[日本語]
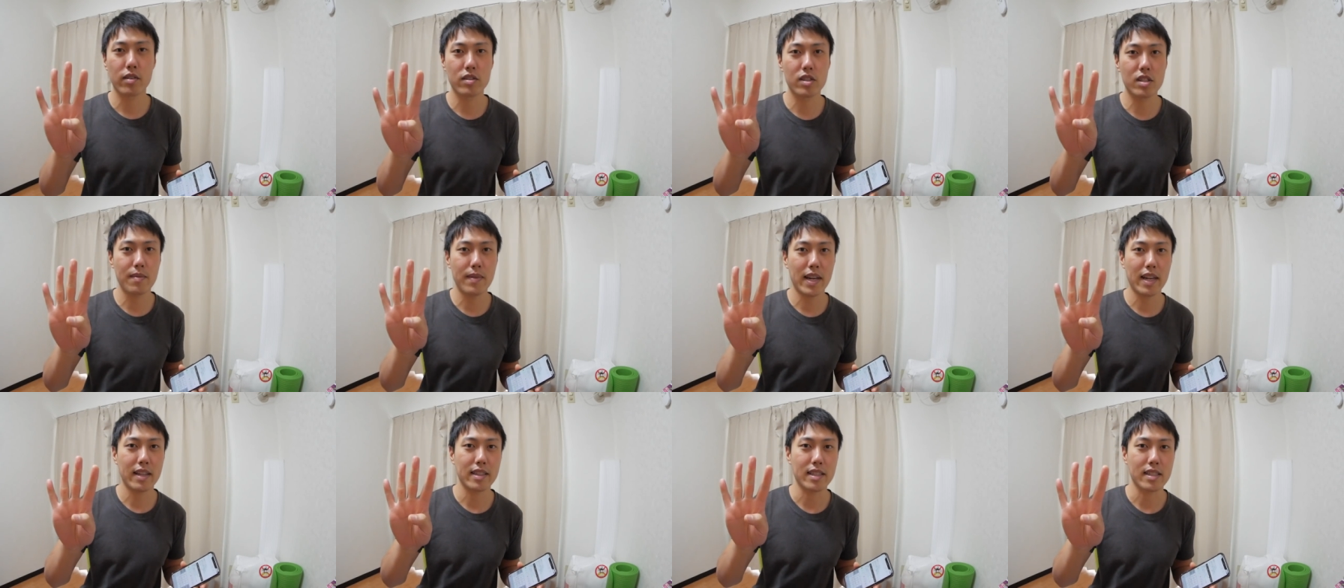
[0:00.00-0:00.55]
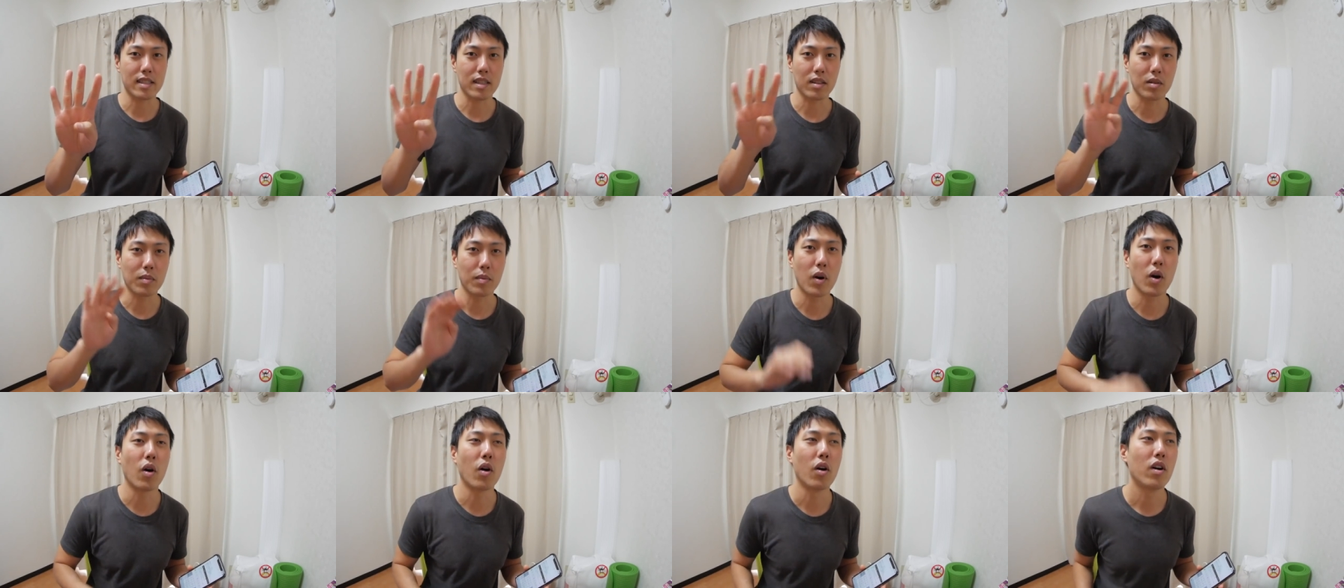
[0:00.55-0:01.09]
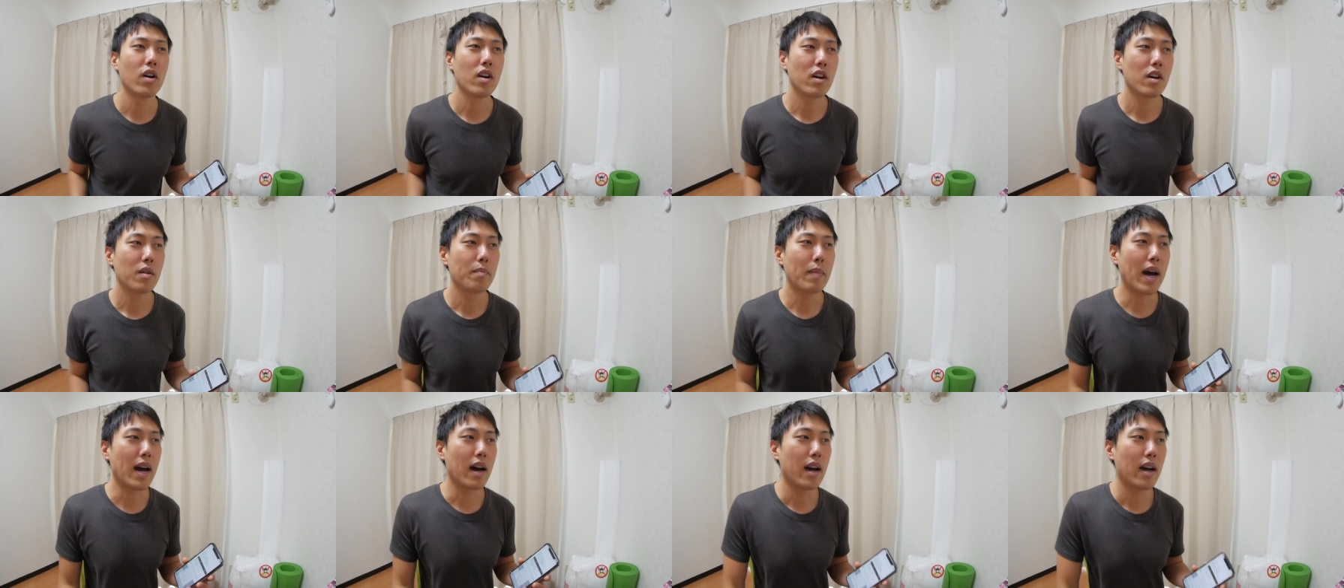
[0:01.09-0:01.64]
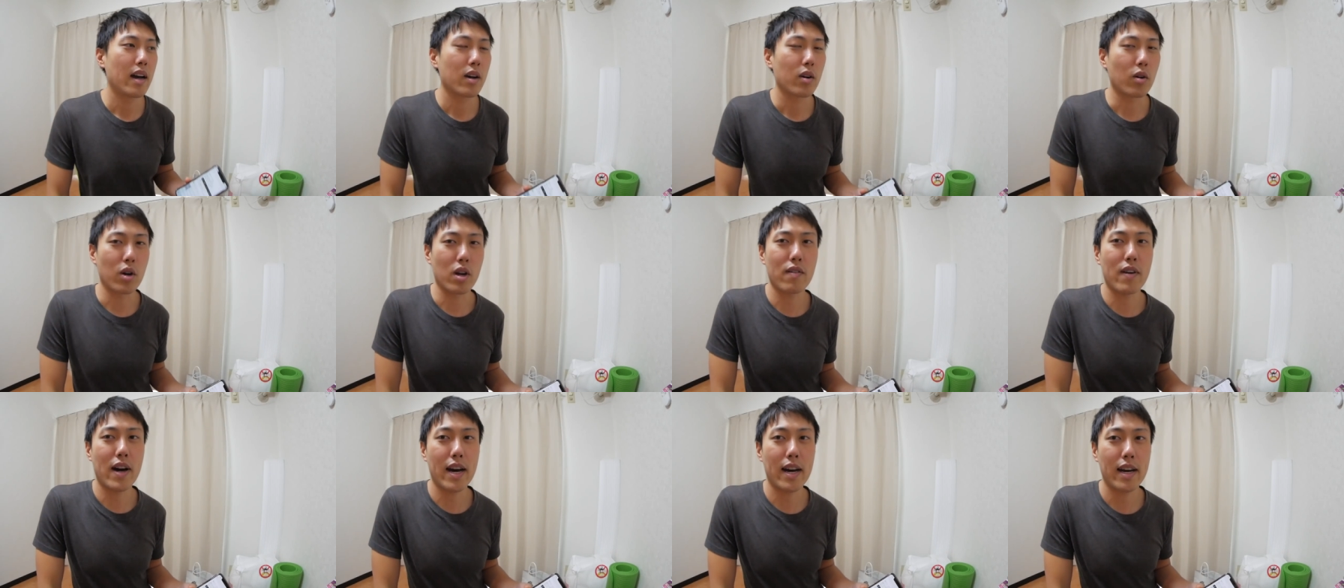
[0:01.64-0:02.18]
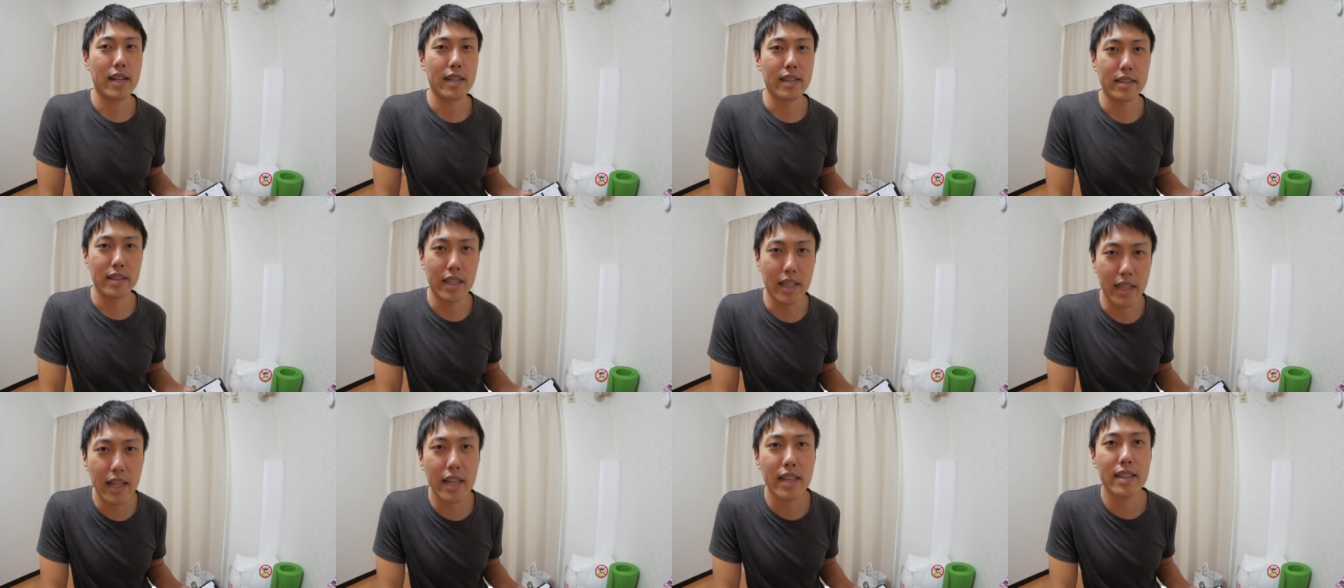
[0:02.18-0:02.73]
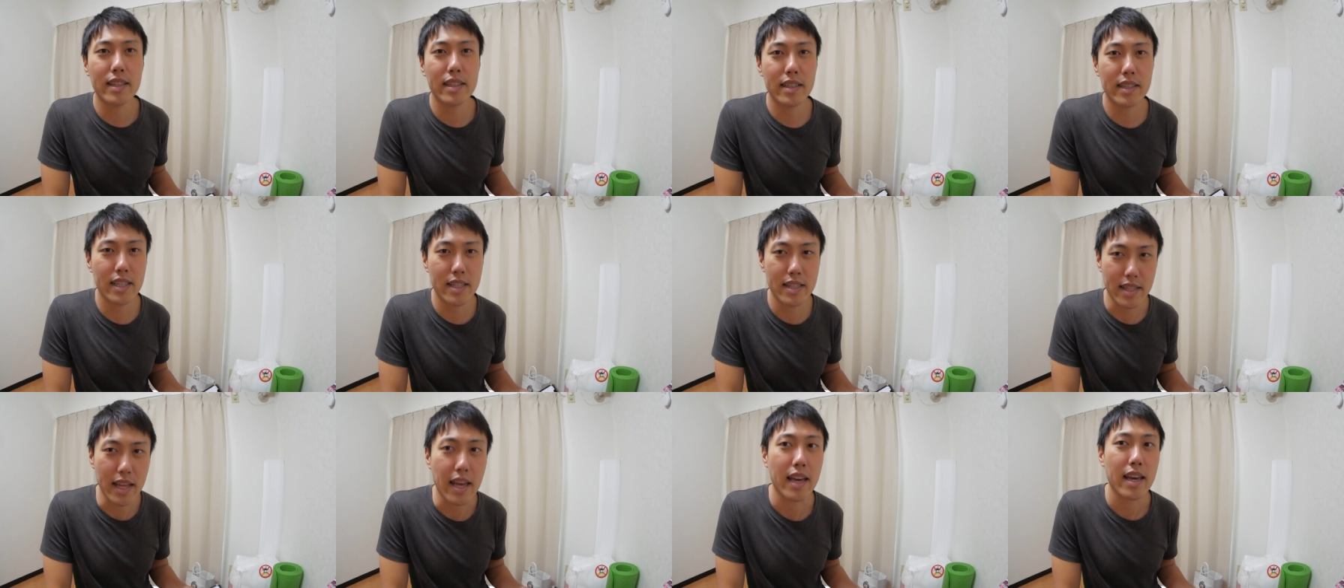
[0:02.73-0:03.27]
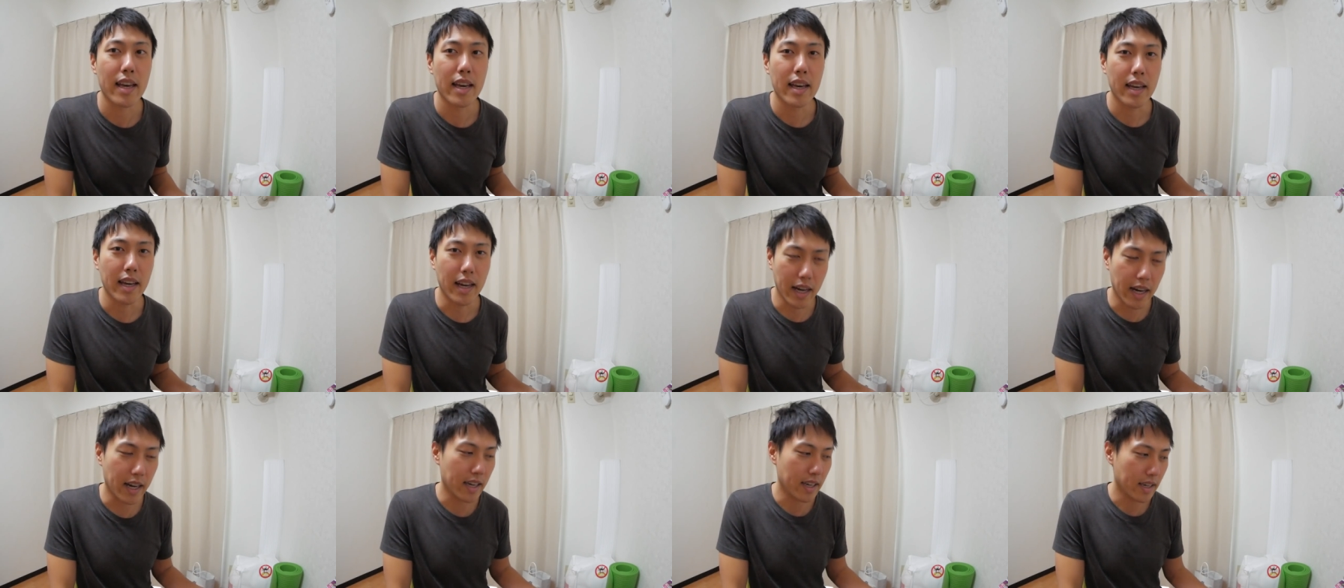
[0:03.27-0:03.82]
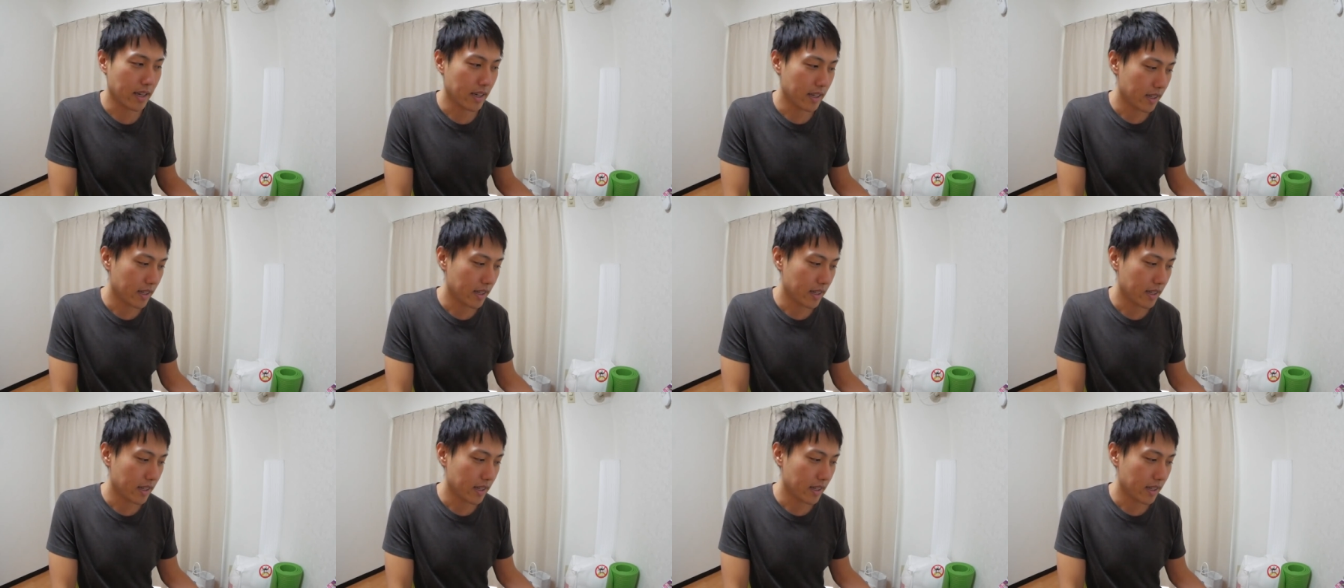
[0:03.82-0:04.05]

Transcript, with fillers: 4つ目なんですけども、まあ、これは値段ですね。はい。